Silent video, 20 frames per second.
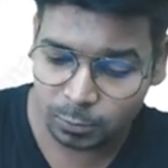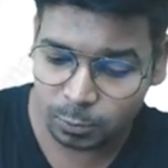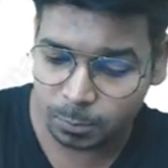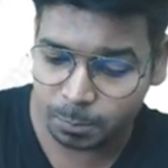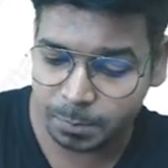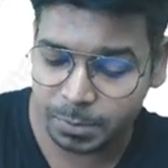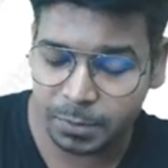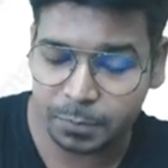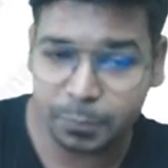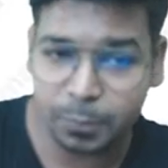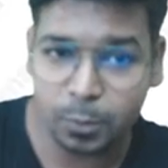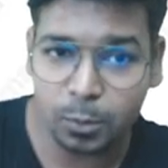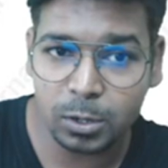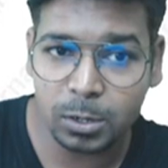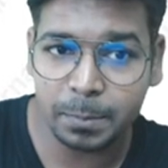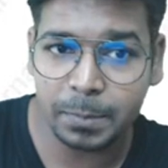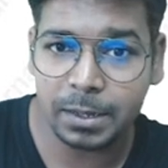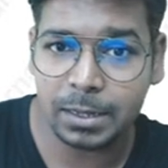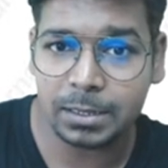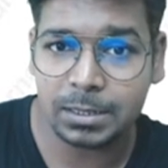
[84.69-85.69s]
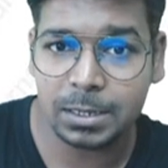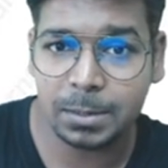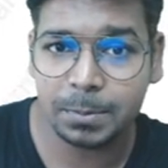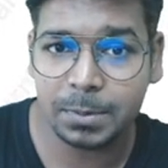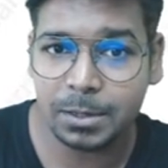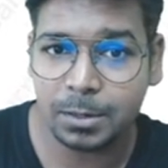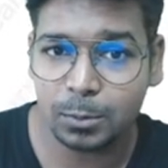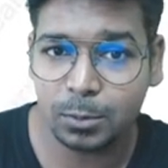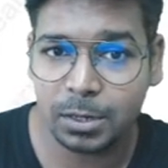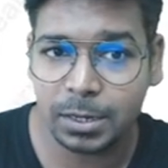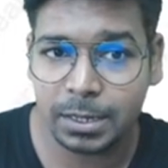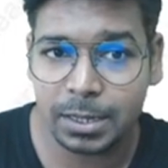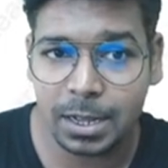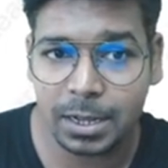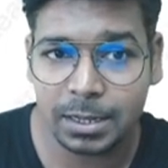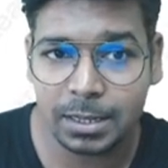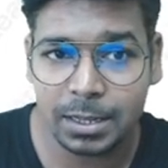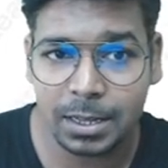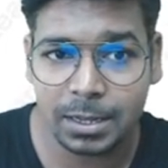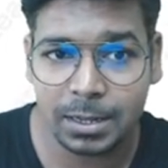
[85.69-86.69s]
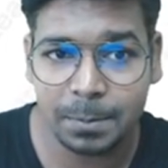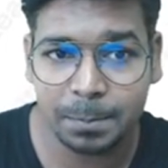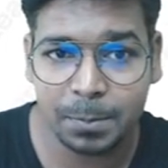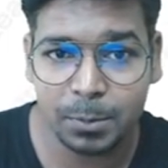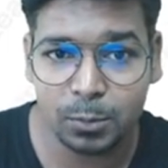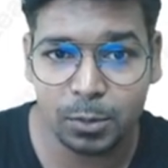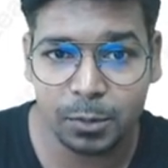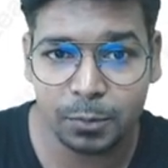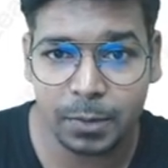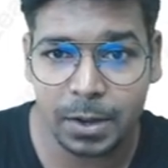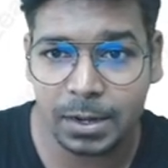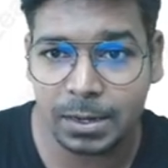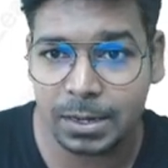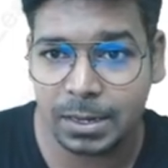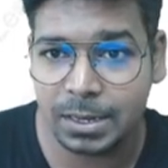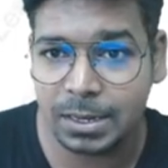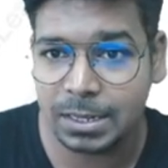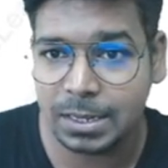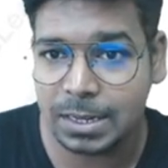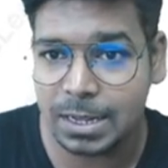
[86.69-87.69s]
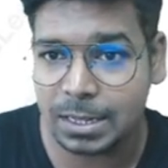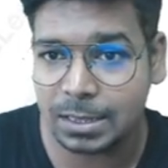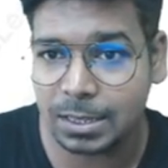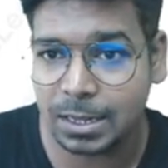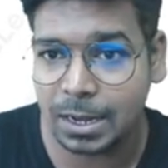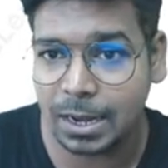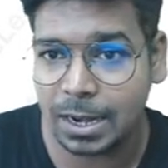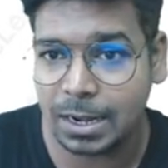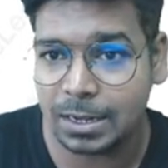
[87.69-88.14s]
तो बिफोर में जब इन्होंने क्या किया कि प्योरीफाई नहीं किया था